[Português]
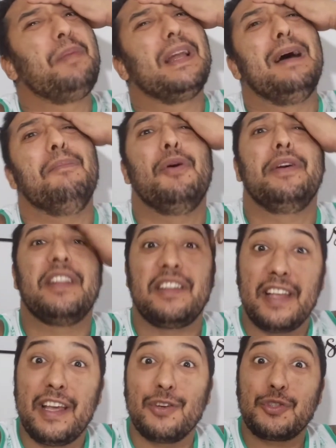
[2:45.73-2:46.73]
pelo amor de
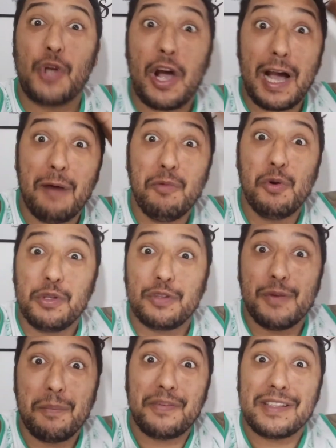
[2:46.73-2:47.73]
Deus, joga
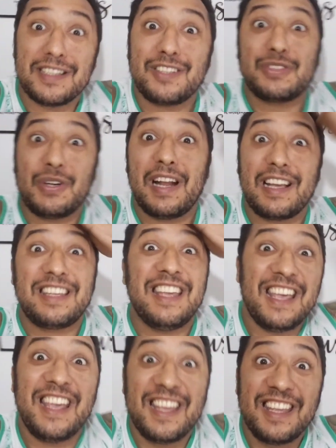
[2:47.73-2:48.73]
muito, vamos fazer história
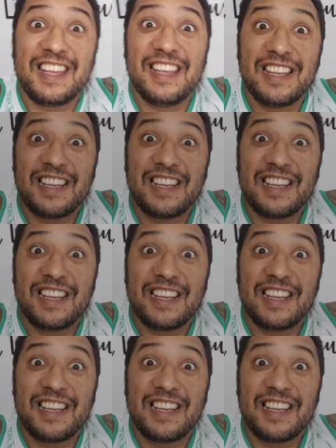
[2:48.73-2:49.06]
aqui!